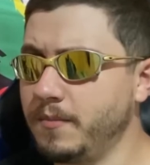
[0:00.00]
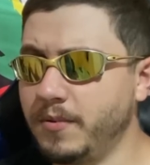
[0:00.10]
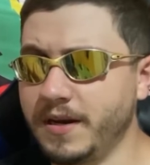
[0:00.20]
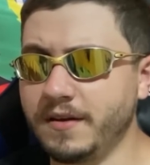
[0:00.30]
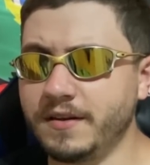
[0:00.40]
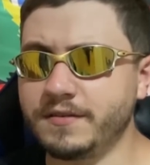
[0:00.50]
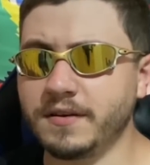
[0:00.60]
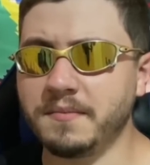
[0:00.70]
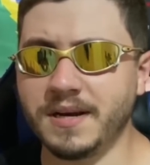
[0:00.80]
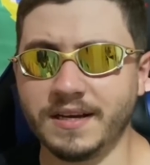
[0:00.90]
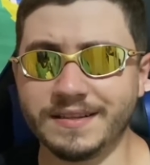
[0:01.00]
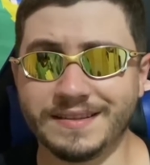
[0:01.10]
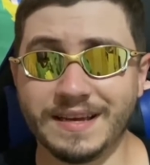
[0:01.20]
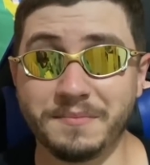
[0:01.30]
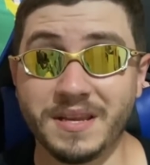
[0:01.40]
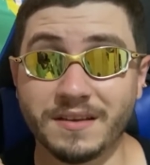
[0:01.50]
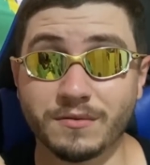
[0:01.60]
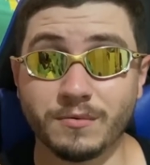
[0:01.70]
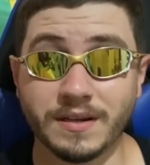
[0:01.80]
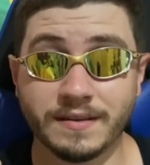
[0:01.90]
Porém, olha só que bacana, tem a
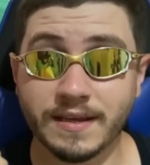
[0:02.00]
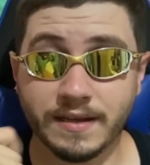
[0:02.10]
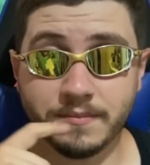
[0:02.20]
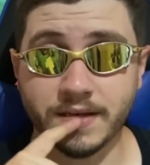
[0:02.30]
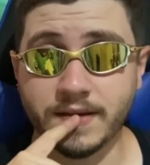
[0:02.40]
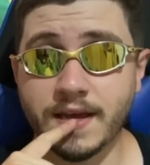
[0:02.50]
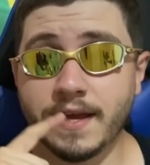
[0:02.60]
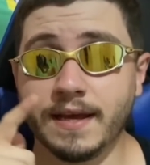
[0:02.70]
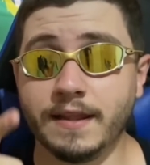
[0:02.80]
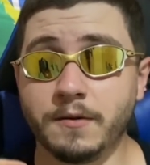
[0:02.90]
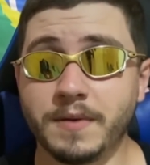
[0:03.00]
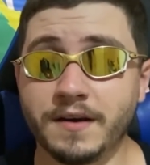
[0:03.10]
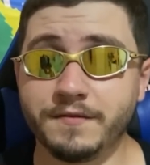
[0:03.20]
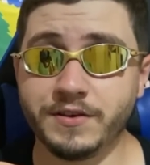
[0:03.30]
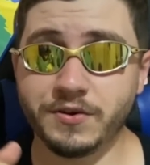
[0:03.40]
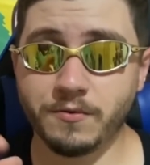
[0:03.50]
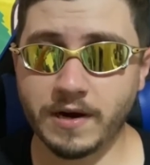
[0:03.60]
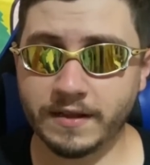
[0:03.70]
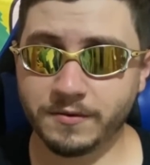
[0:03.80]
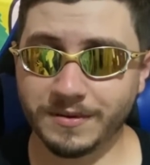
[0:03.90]
miniatura dele, mano. Ela é um barra
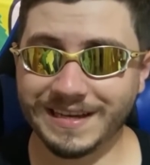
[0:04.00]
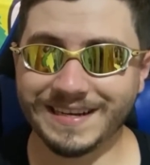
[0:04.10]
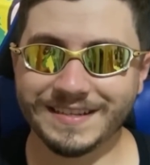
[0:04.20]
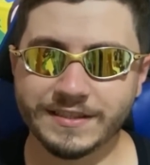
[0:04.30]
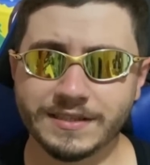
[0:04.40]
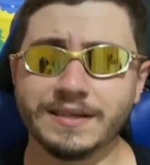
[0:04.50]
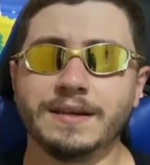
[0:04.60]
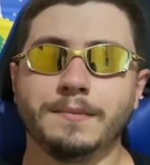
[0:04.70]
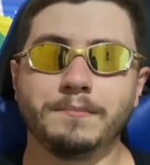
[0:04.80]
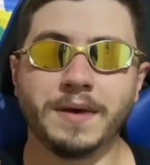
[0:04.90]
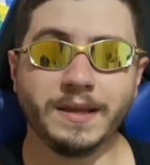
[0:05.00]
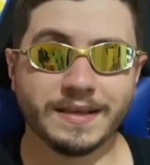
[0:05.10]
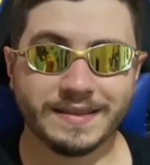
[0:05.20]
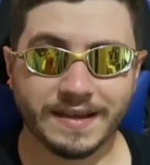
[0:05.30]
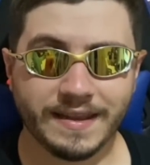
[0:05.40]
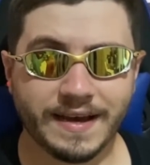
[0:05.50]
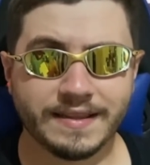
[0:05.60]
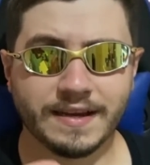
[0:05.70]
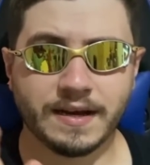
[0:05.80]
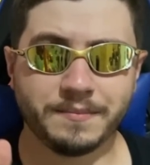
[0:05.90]
24, grande, bem
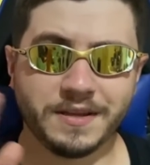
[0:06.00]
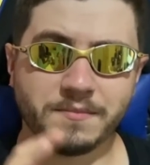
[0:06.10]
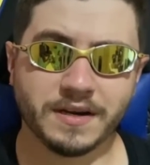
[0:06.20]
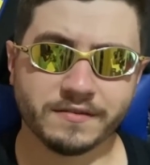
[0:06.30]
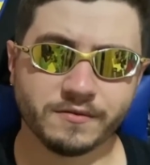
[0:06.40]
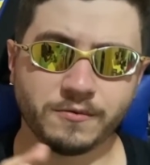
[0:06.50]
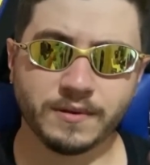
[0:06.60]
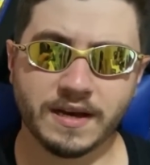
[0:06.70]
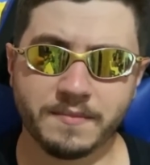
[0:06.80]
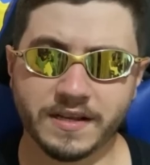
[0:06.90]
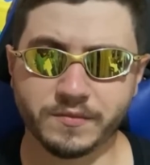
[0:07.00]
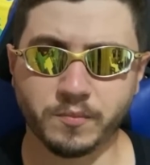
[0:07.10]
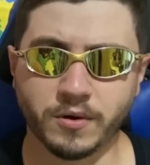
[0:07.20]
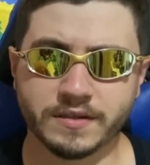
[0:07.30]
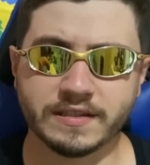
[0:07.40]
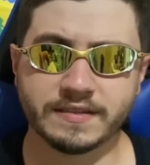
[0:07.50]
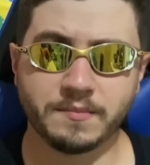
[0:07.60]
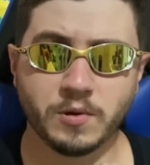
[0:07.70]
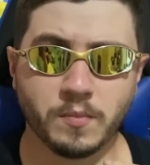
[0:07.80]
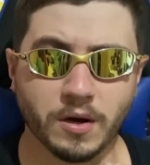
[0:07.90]
detalhada, cabine bascula, abre as portas,
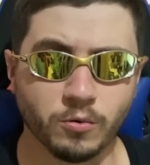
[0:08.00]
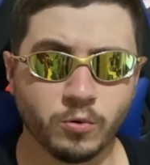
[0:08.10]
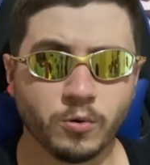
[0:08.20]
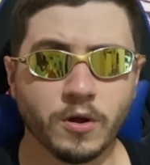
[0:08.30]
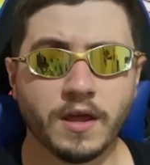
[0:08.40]
abre o baú.